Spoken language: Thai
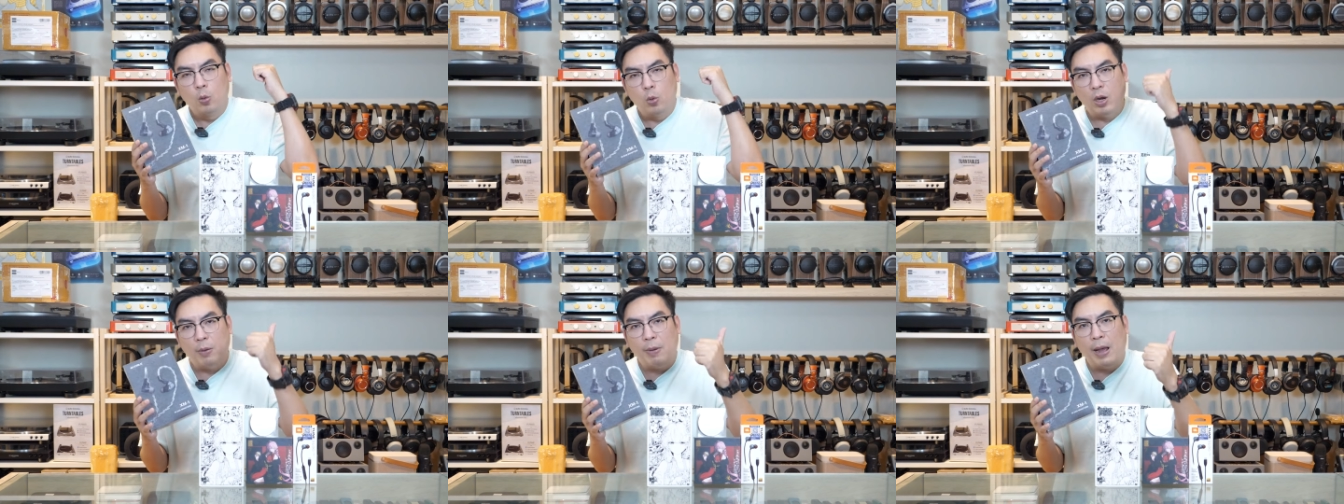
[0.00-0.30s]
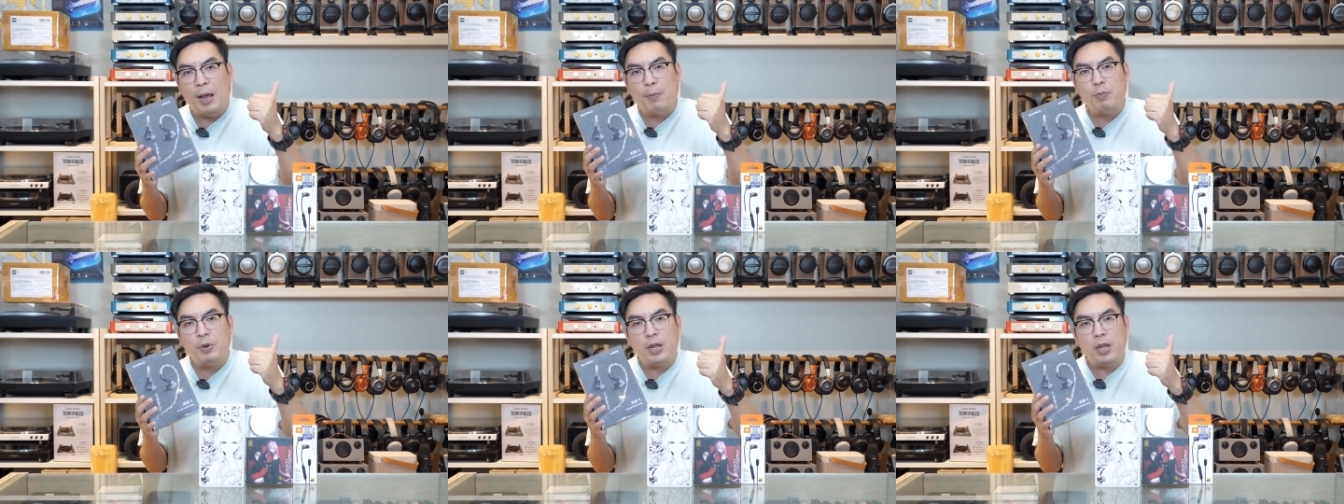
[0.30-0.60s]
คุณ
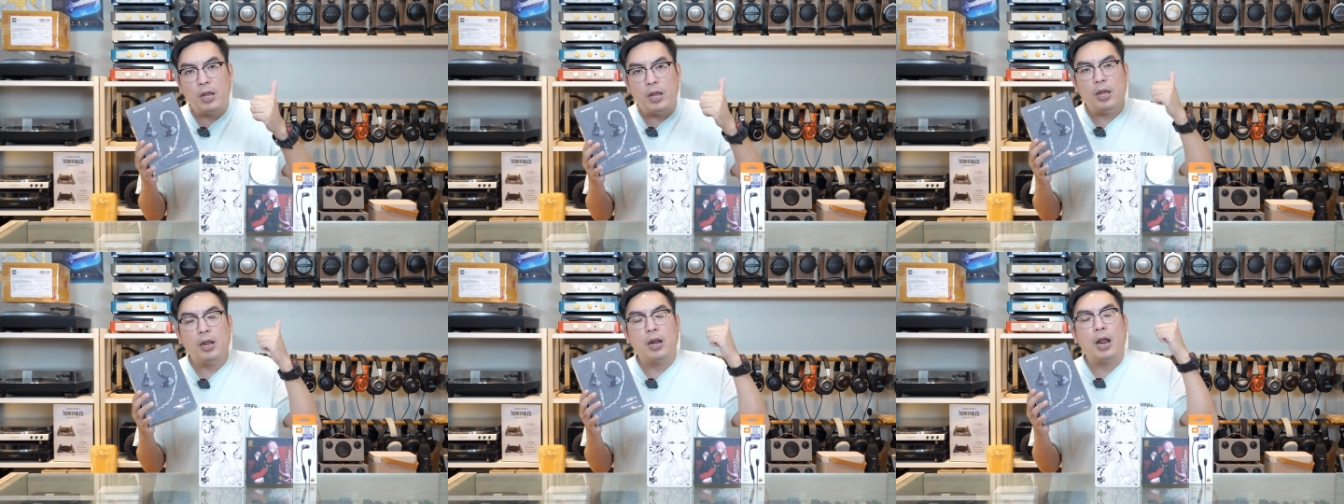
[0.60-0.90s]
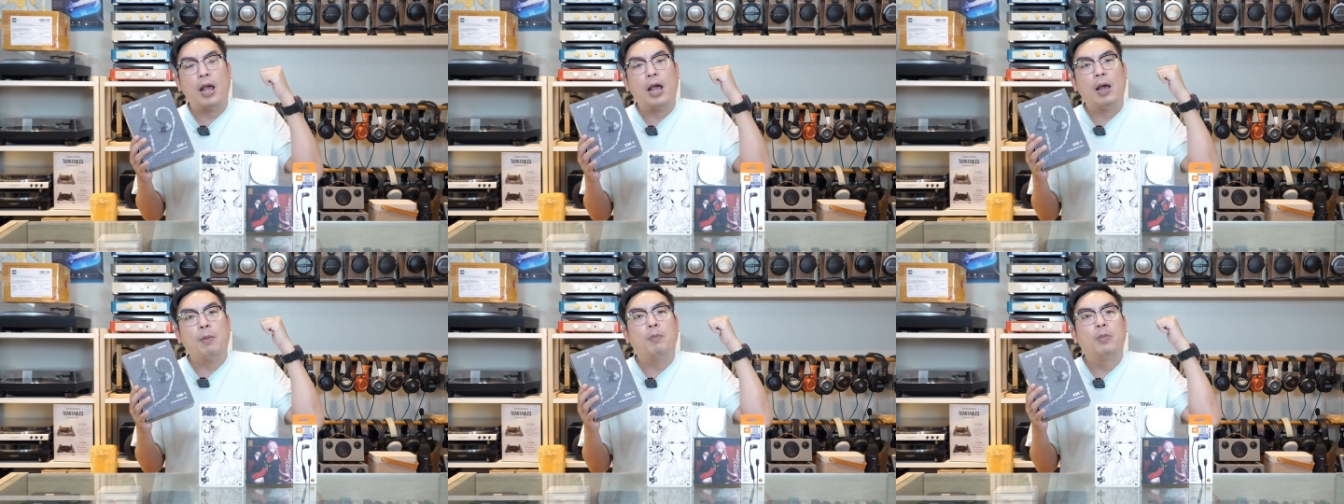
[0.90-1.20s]
ภาพดี
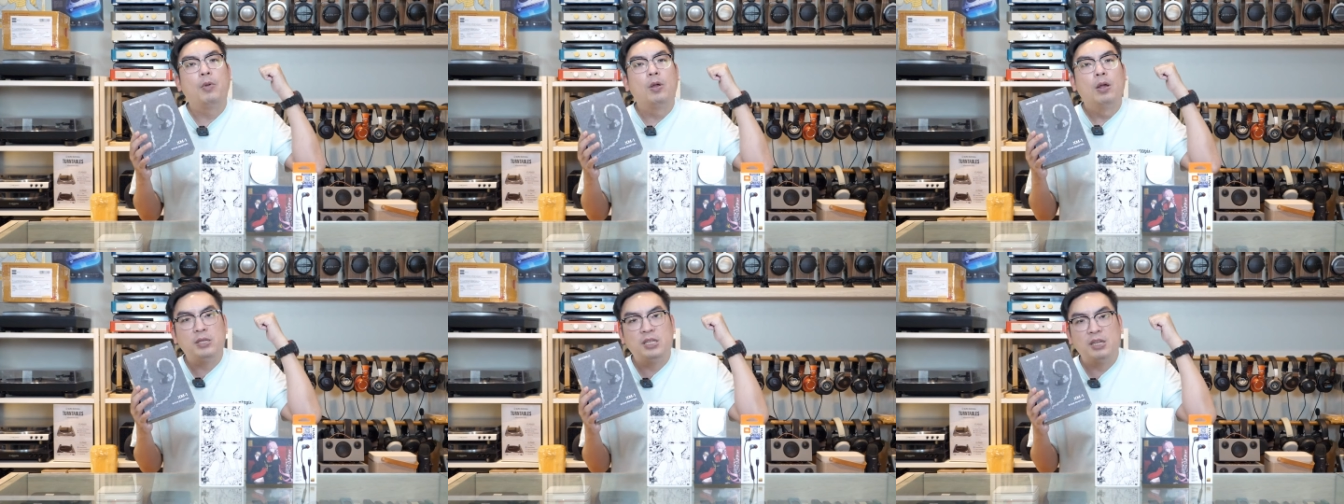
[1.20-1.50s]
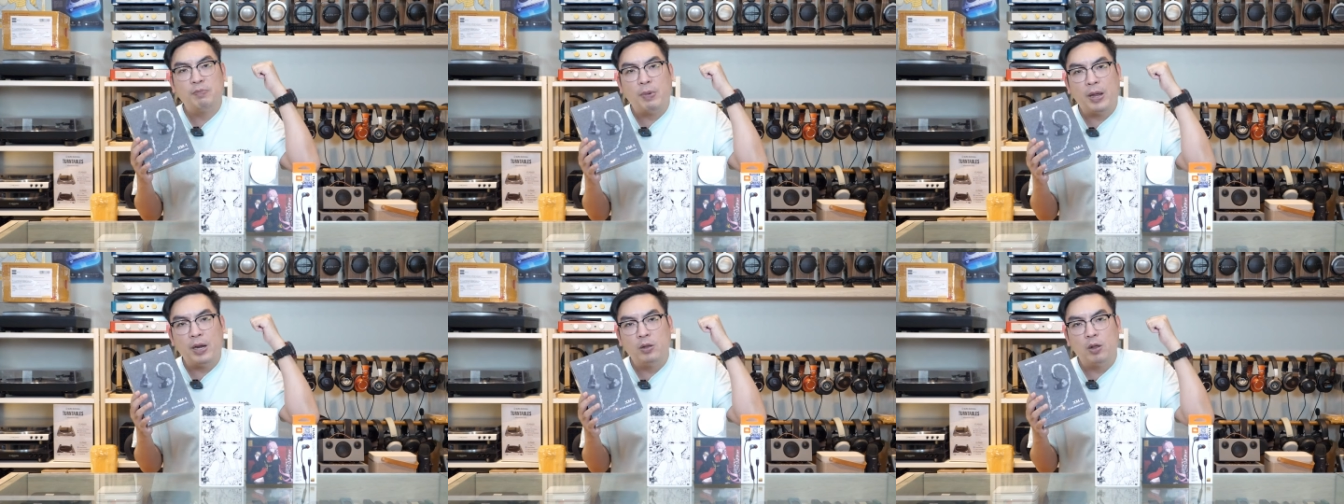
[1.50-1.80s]
นะครับไม่
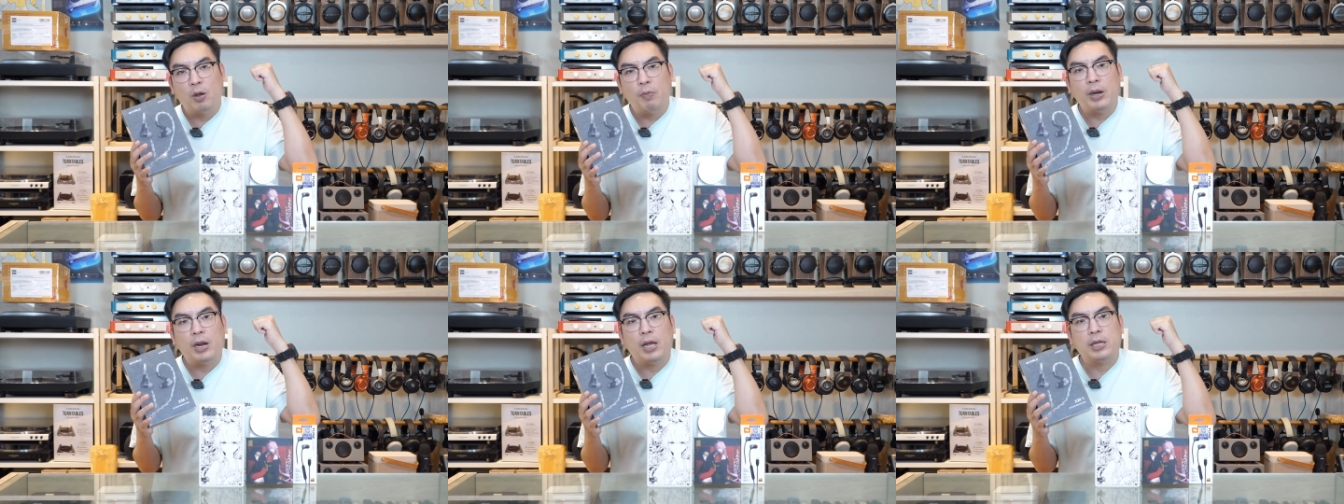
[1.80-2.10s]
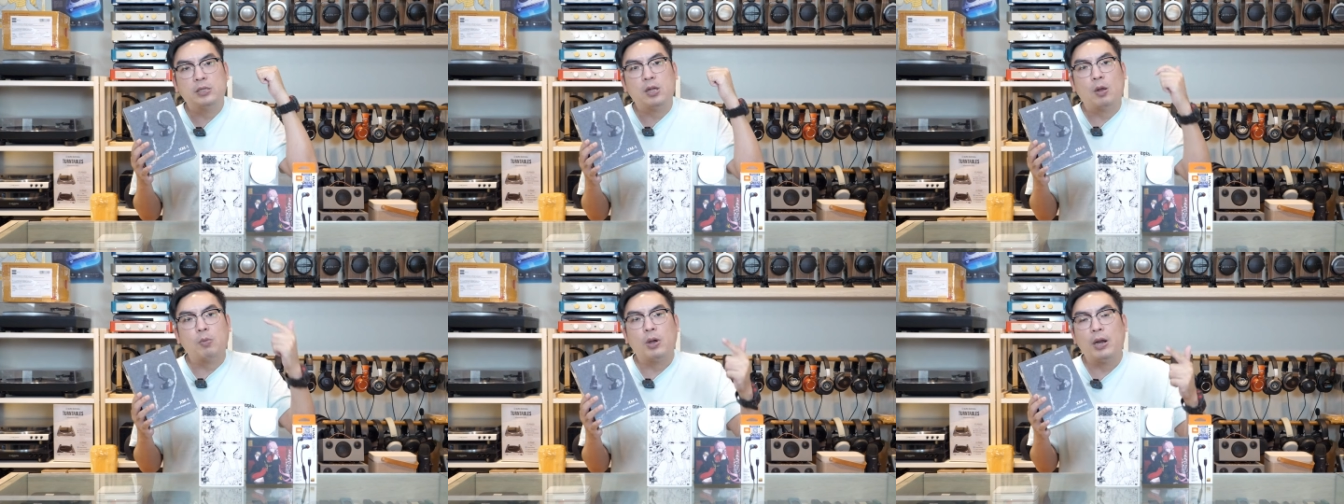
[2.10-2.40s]
จำเป็นต้องเป็น
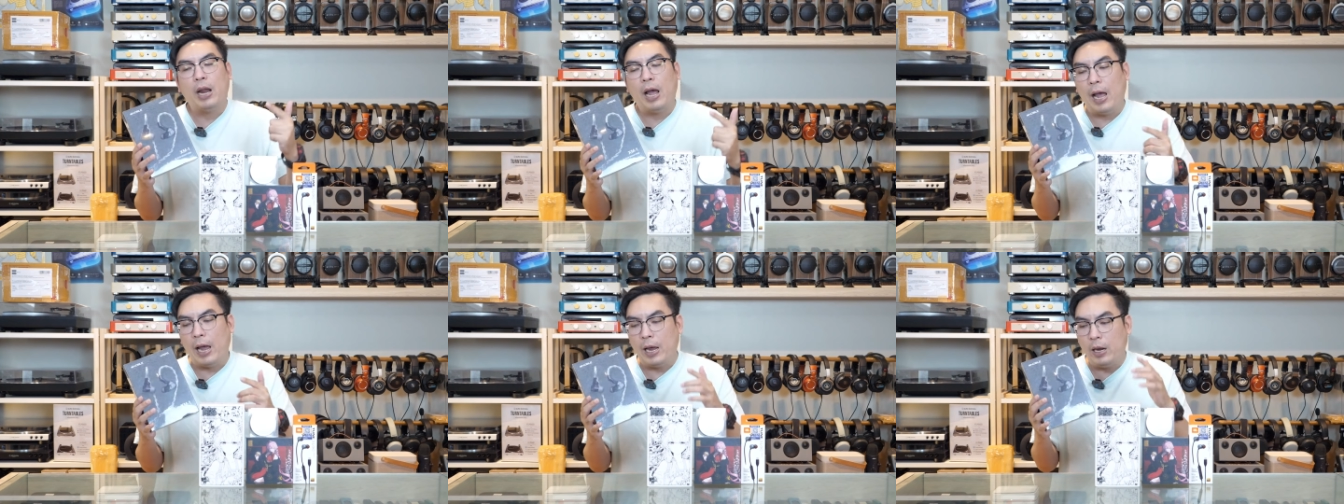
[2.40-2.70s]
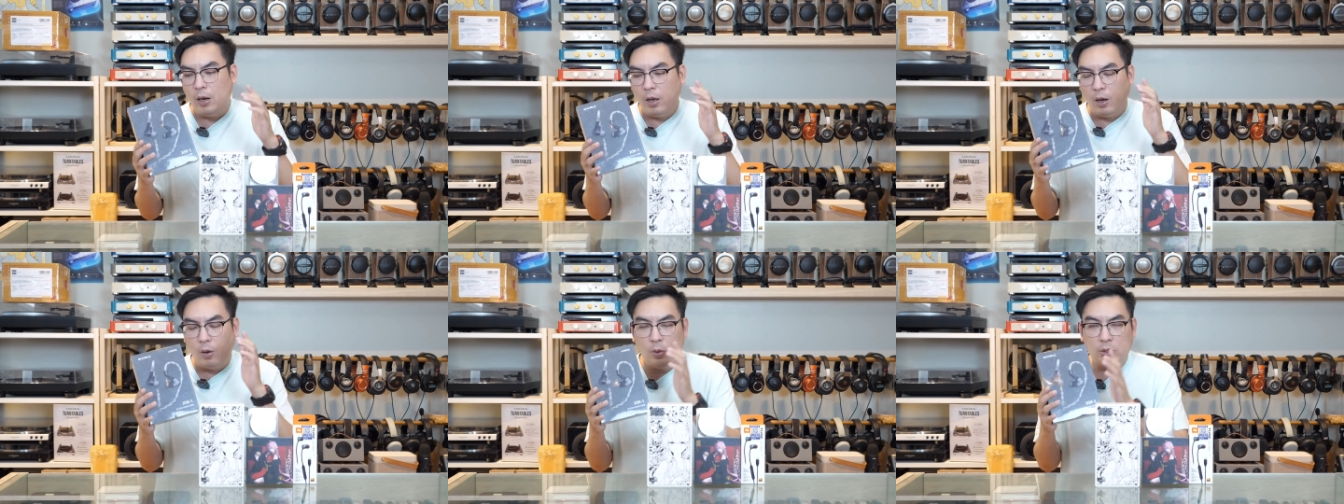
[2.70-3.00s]
คัสตอมก็ได้
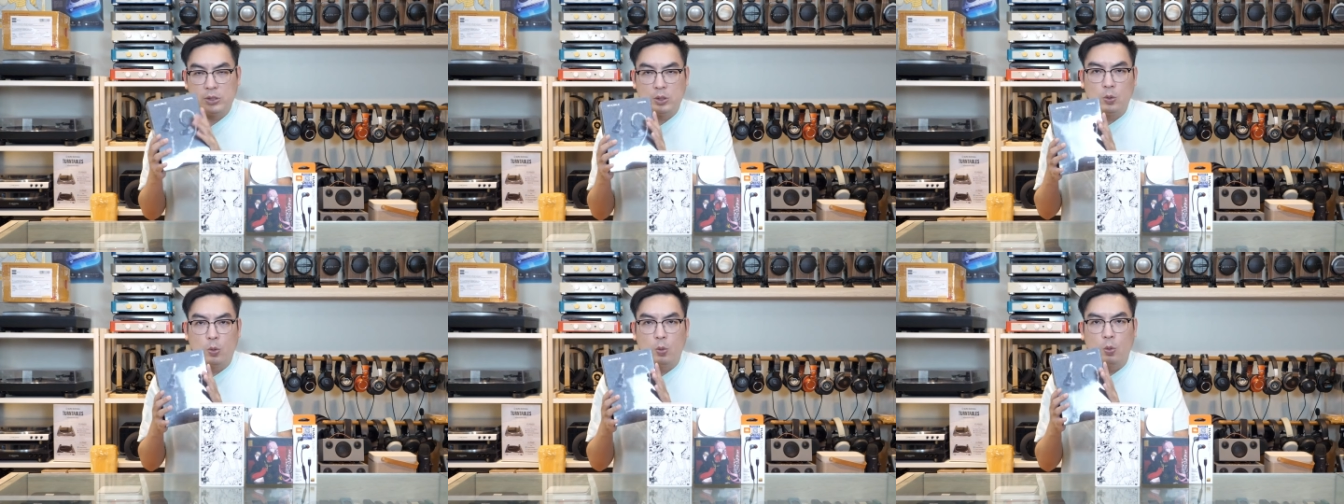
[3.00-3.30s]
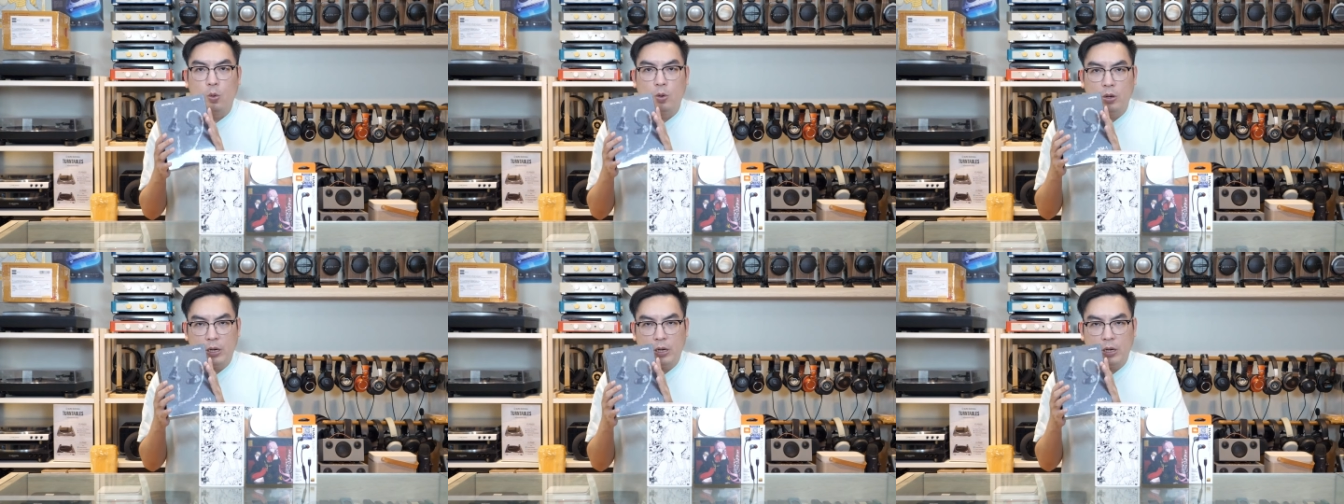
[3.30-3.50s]
แล้วก็วัสดุ